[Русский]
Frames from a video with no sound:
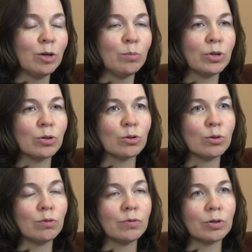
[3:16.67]

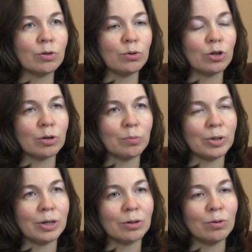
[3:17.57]
безусловно, лучшим
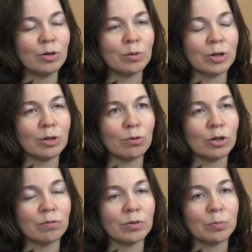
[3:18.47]
педагогом и
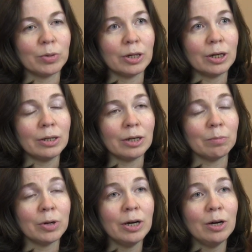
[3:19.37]
лучшим
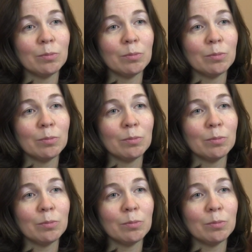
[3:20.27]
воспитателем,